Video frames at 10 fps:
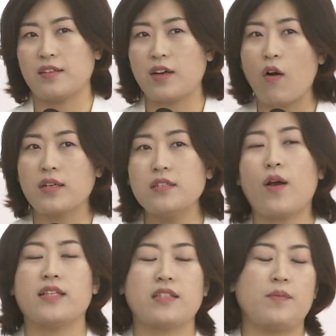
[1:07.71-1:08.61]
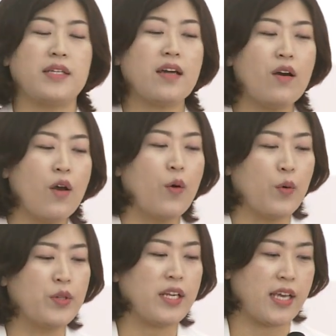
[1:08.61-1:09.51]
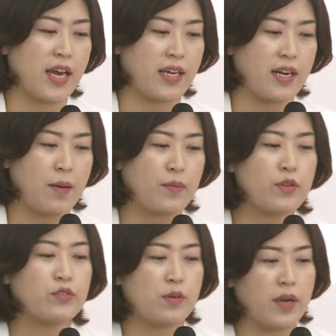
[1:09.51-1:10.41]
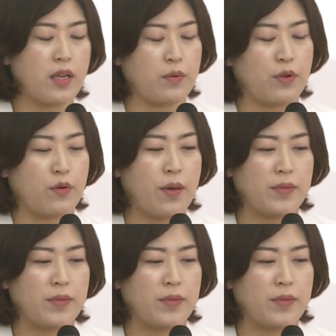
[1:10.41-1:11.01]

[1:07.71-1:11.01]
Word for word: 그 관점에서 오늘 이야기를 한번 출발해 보려고